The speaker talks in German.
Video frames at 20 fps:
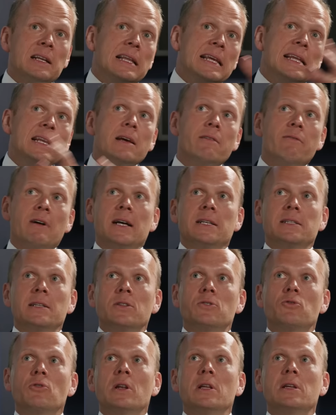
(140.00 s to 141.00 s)
Linie war es
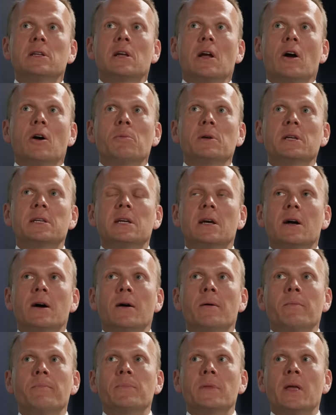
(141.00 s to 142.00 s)
natürlich, glaube ich,
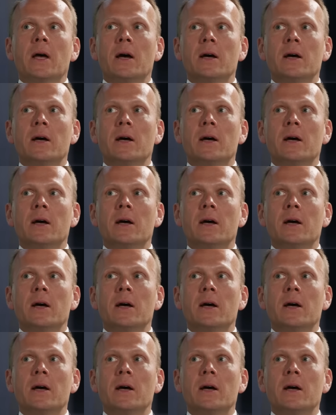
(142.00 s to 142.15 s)
ähm,